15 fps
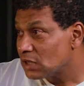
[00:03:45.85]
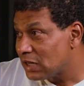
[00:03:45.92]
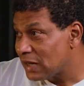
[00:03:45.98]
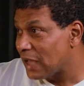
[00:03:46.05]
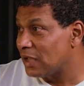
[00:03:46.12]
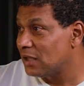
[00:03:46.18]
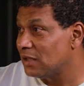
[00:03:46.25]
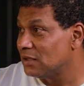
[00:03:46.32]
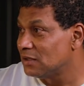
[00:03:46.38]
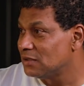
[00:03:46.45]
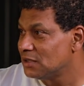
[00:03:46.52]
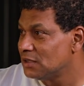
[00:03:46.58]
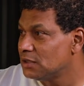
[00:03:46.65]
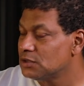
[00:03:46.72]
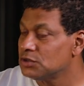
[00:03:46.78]
لا
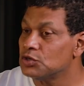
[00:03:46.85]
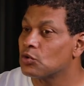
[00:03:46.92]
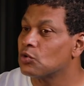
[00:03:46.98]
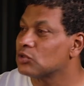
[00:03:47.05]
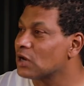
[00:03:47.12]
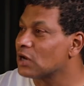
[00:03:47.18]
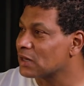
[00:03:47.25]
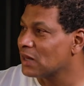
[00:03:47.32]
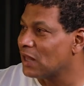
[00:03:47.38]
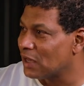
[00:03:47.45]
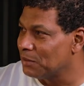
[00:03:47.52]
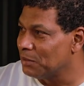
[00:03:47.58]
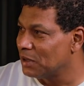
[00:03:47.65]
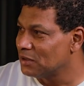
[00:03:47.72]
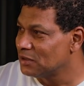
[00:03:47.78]
دي قدرات
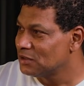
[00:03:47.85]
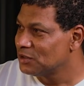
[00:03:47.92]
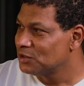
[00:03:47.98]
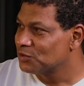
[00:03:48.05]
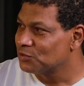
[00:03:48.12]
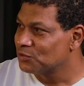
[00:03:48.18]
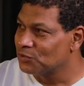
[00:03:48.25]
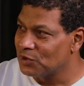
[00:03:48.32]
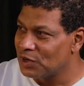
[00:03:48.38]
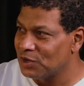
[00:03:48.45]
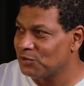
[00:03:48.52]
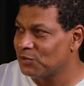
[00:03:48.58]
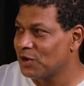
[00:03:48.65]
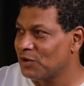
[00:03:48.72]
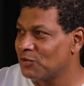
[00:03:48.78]
لعيبه
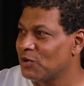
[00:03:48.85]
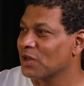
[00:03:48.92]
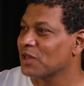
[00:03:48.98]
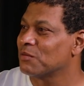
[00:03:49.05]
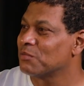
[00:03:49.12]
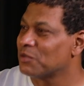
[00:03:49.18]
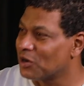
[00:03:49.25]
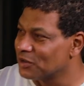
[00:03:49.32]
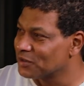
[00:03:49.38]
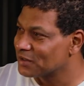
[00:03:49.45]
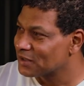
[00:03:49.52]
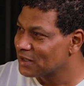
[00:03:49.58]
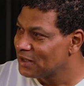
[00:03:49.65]
وخبرات